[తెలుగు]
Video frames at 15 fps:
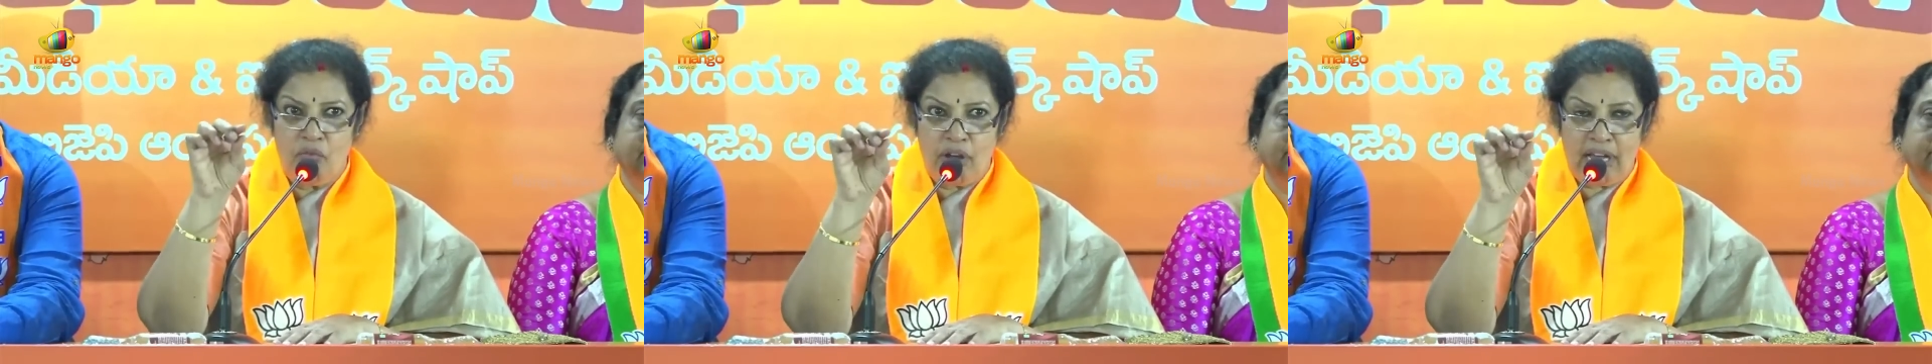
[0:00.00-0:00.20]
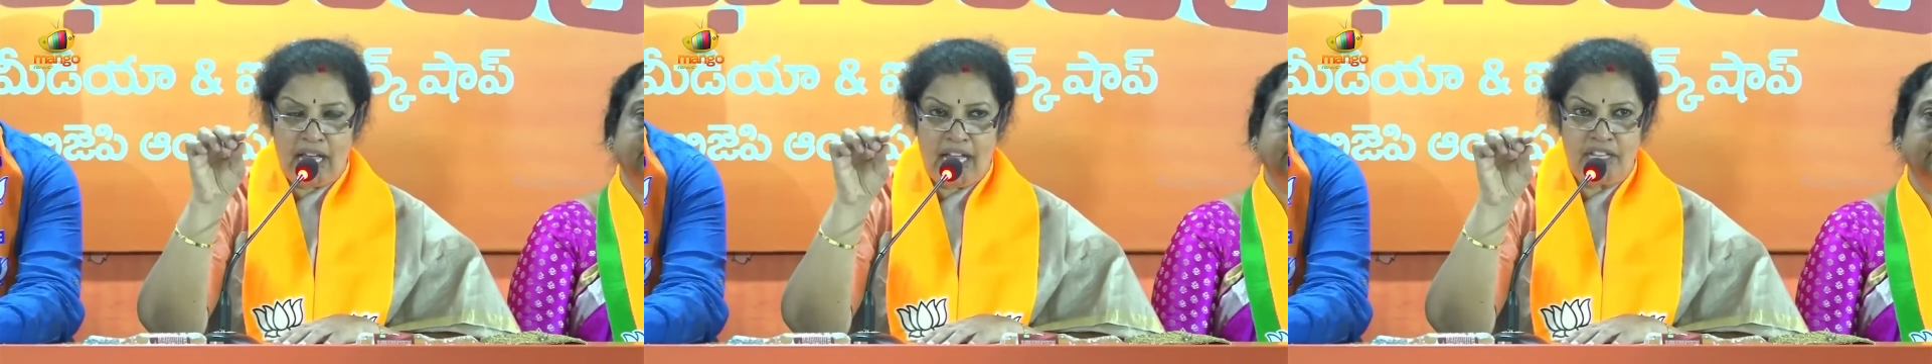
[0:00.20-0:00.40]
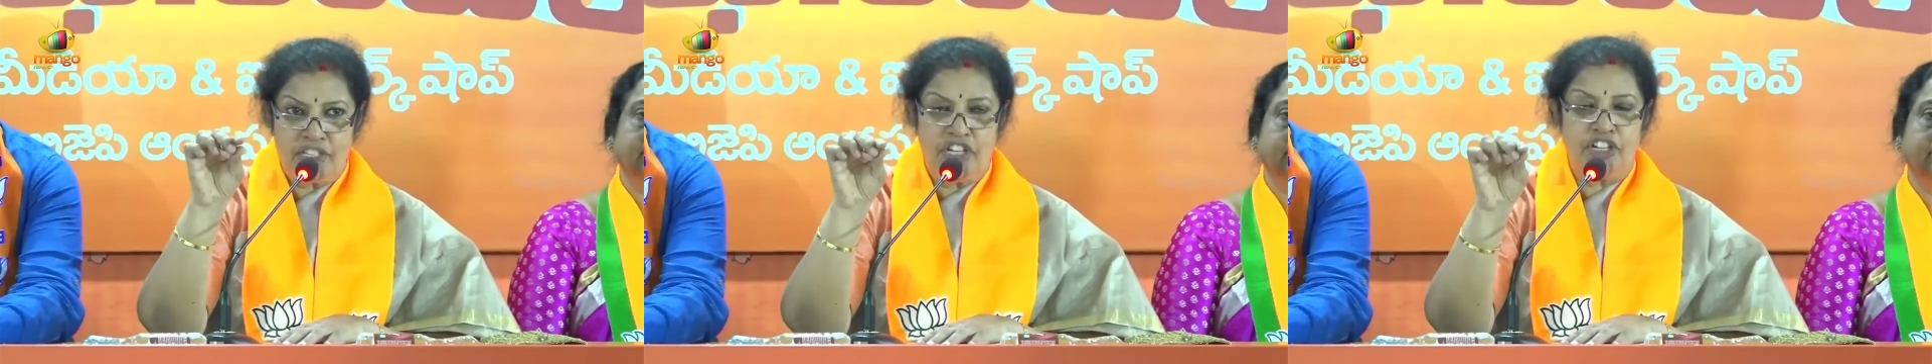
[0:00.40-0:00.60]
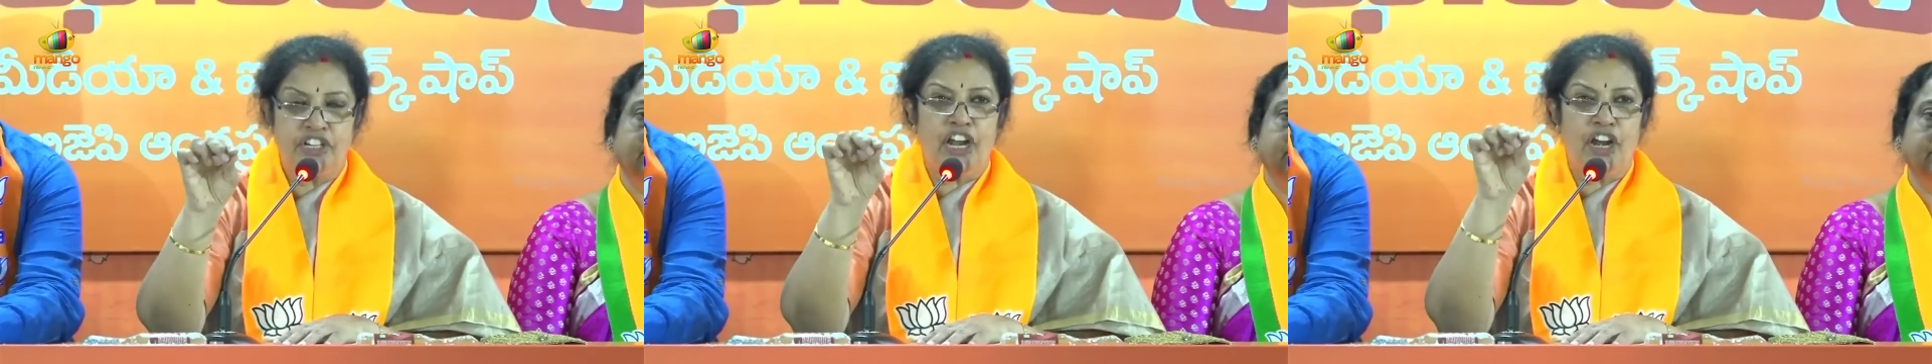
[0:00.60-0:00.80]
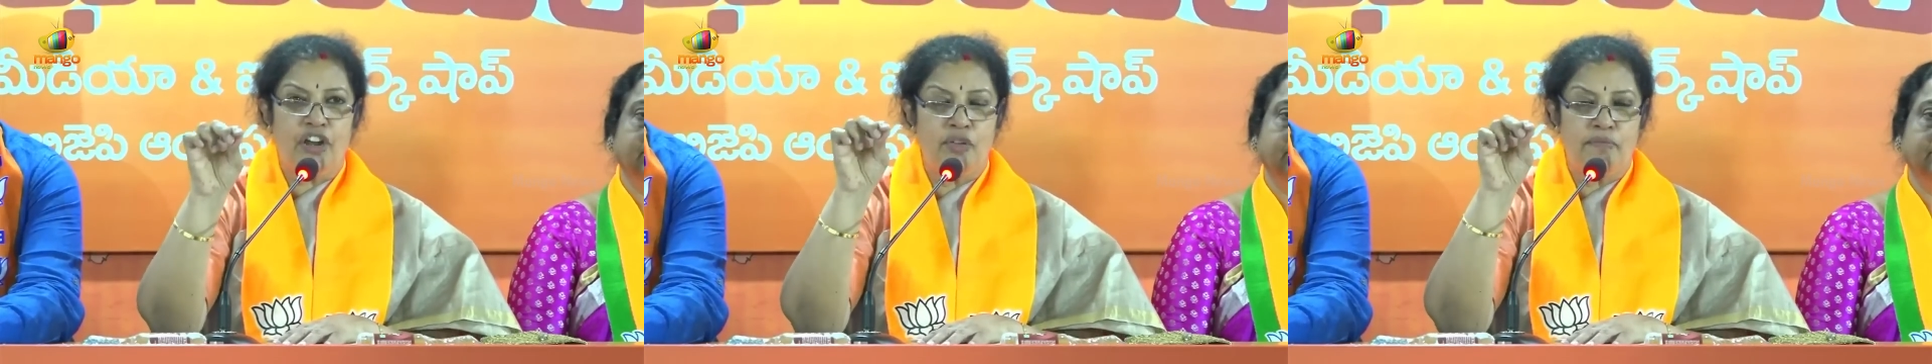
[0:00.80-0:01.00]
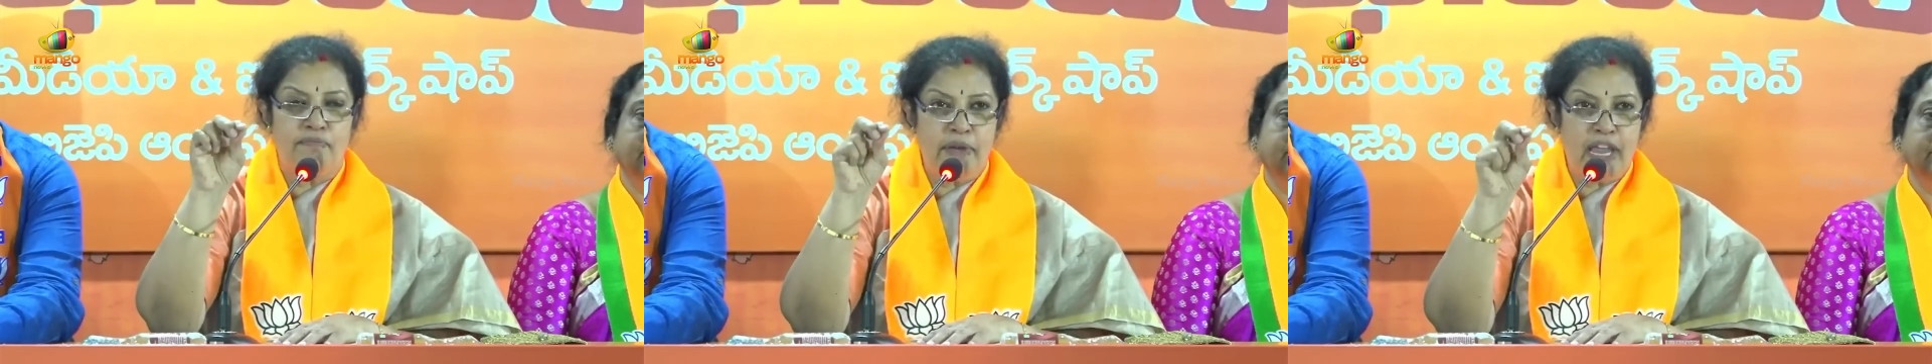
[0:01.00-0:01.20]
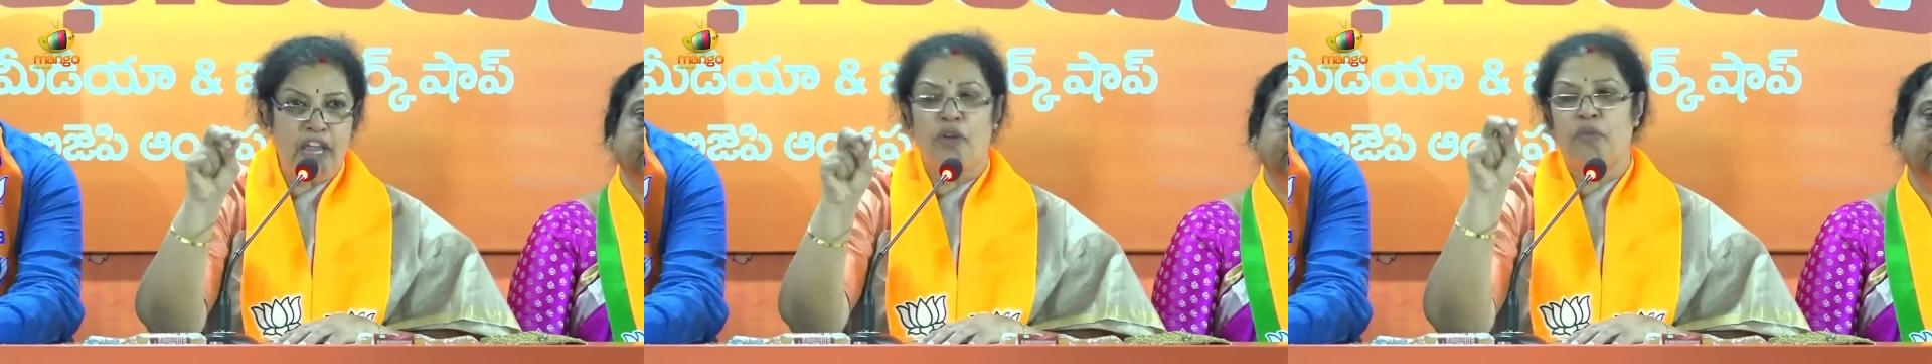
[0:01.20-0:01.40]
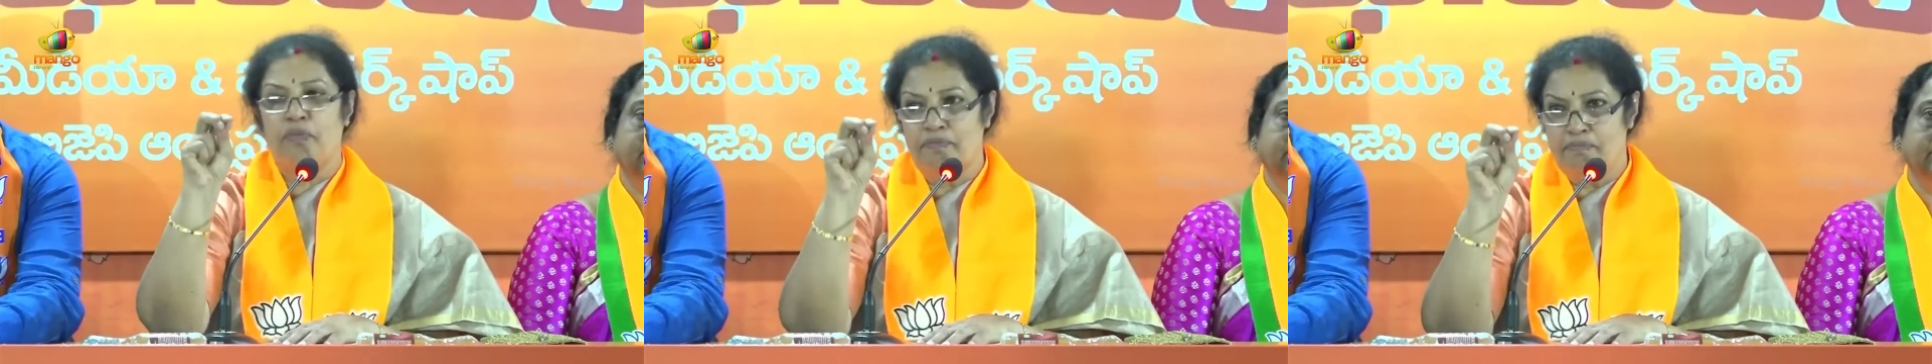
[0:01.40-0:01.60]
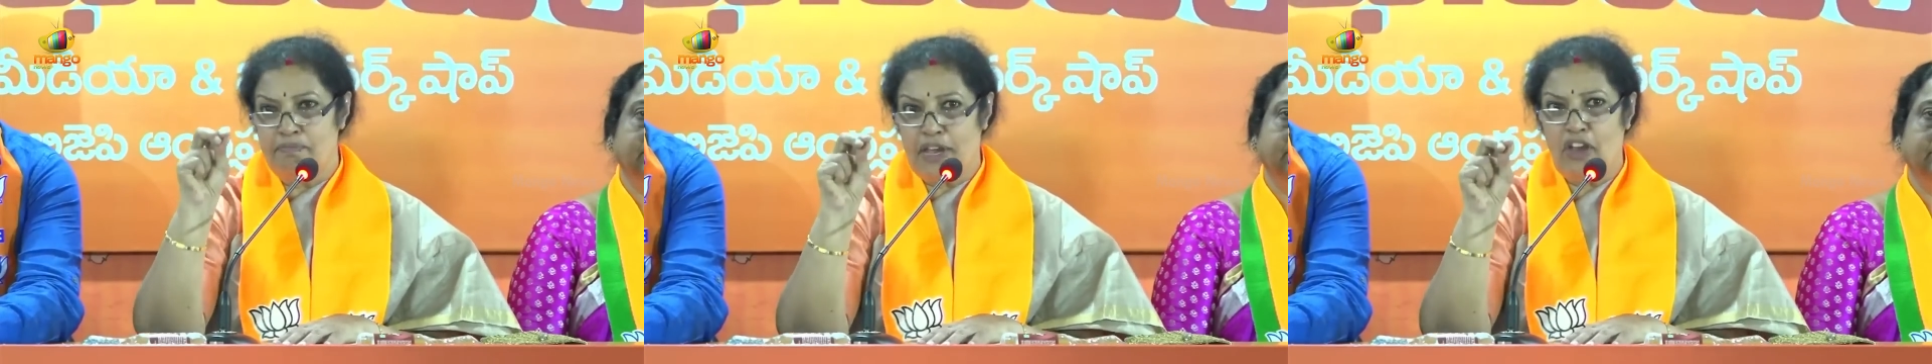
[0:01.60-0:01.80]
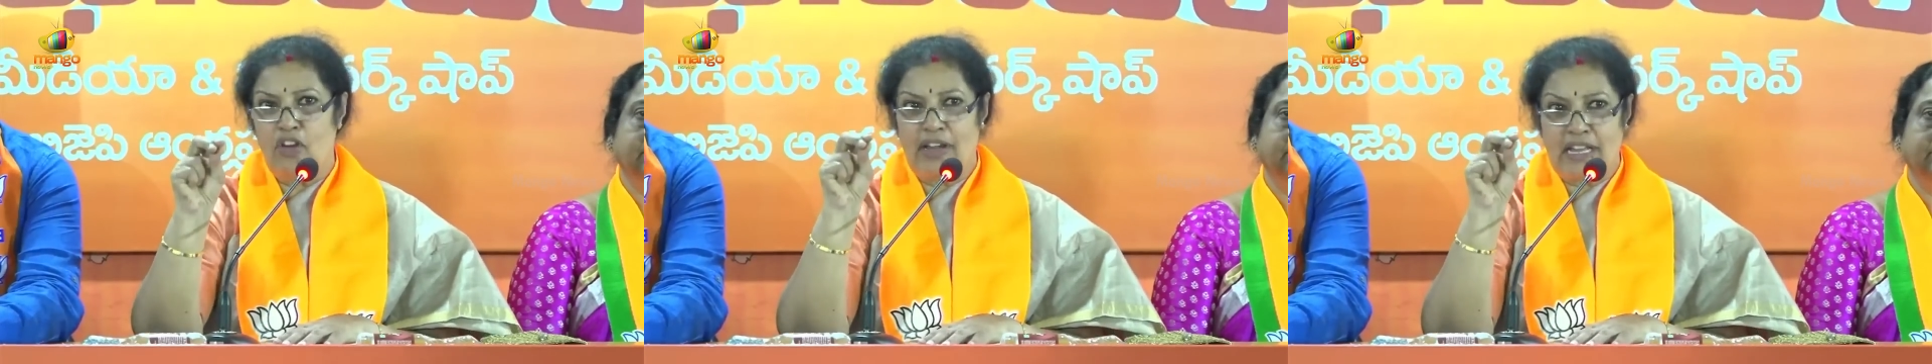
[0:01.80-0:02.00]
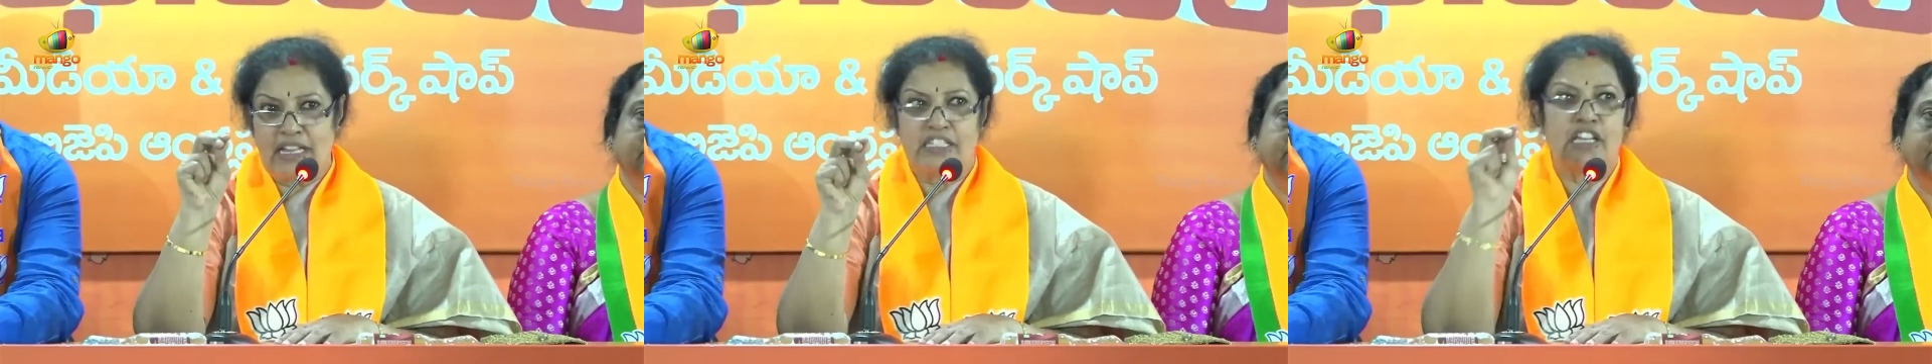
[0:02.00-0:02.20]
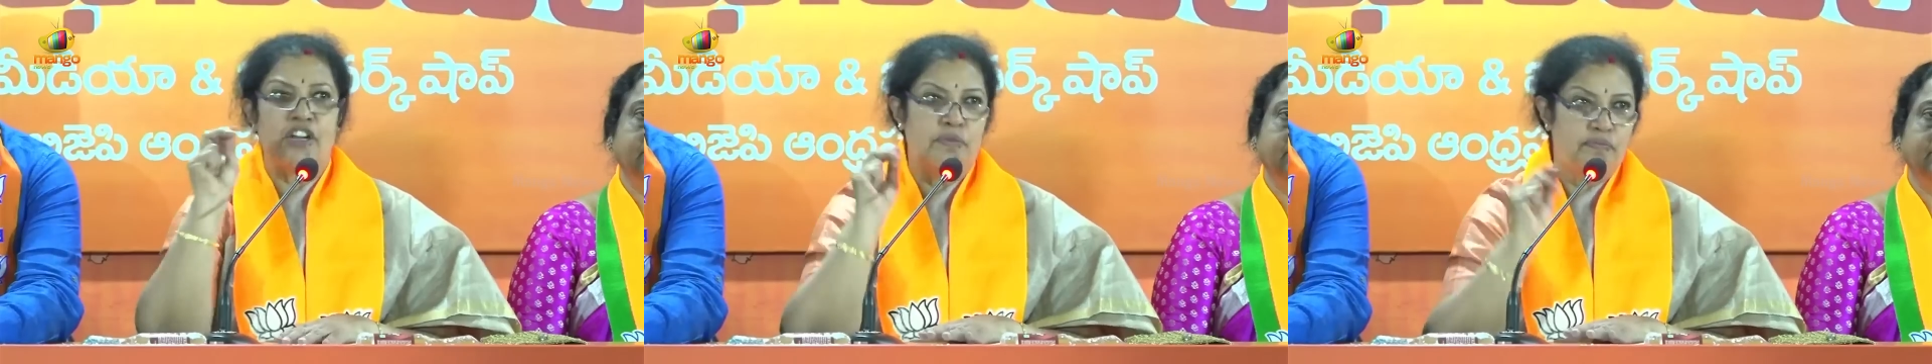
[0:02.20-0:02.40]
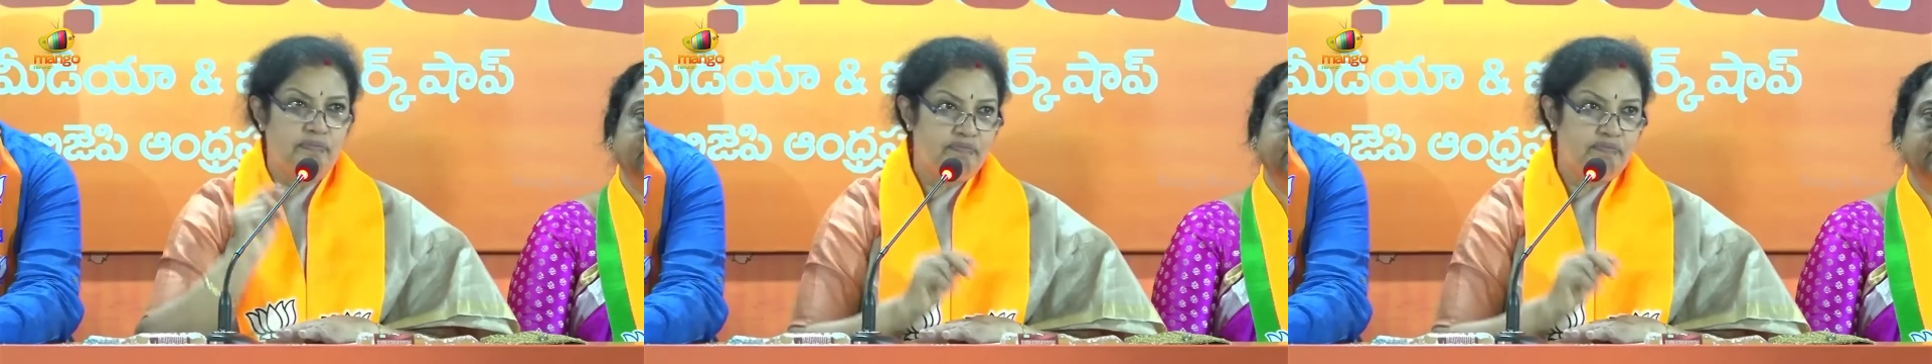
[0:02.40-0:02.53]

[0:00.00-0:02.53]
ఒక చిటికెడు బియ్యం బియ్యం గింజలు